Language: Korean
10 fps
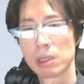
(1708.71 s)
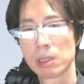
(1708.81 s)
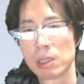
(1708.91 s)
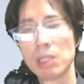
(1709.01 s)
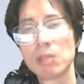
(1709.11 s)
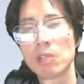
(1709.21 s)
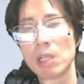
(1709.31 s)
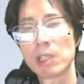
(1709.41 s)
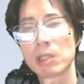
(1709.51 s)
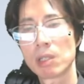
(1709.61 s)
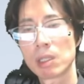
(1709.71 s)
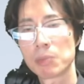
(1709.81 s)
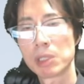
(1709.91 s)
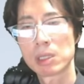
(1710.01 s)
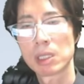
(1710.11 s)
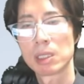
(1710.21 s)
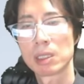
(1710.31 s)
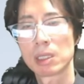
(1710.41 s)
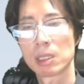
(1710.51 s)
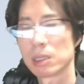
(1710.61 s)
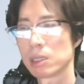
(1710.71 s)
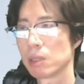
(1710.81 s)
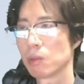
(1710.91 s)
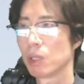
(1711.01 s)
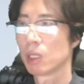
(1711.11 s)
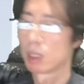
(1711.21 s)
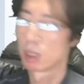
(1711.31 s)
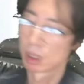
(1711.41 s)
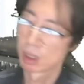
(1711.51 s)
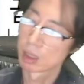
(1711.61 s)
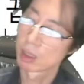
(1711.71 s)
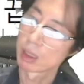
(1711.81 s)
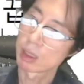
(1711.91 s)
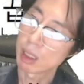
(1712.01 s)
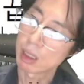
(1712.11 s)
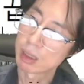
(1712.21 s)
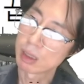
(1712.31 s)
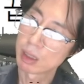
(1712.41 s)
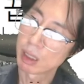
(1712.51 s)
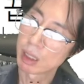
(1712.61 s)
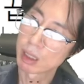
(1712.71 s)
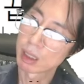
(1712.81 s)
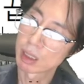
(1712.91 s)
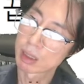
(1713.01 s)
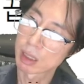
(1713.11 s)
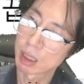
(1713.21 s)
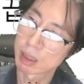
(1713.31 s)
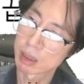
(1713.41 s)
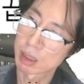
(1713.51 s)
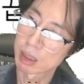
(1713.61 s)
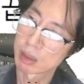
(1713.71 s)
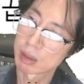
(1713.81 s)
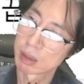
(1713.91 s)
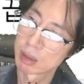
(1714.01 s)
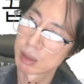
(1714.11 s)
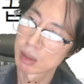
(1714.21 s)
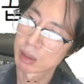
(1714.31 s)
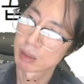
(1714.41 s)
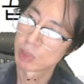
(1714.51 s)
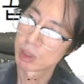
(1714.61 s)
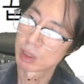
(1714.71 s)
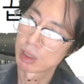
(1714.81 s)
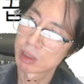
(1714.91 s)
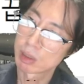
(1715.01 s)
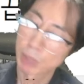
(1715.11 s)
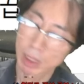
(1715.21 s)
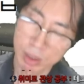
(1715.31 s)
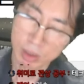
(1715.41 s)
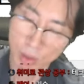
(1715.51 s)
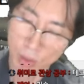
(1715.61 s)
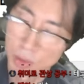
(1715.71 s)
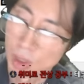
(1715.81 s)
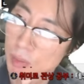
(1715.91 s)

네 눈에만 너랑 비슷한 인간 같지. 왜? 이 테크닉의 길에 들어가잖아요. 그러면 리스펙이 절로 나와.